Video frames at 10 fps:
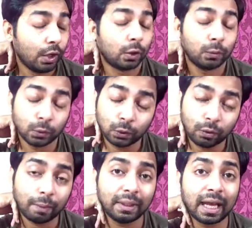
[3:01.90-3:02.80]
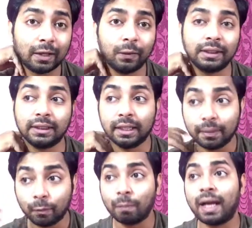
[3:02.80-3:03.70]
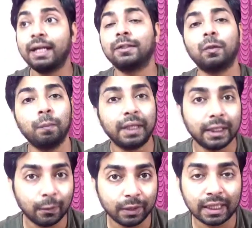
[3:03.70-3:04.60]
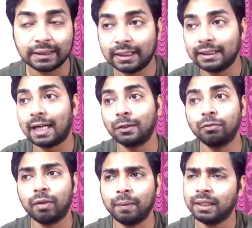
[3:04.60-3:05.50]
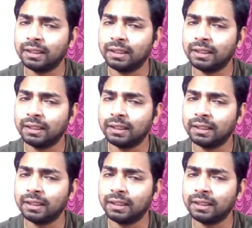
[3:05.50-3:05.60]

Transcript: খুব সুন্দরভাবে দেখানো হয়েছে এবং বাড়িটা যখন বিক্রি হয়ে যাচ্ছে এই যে আটজন ফ্যামিলি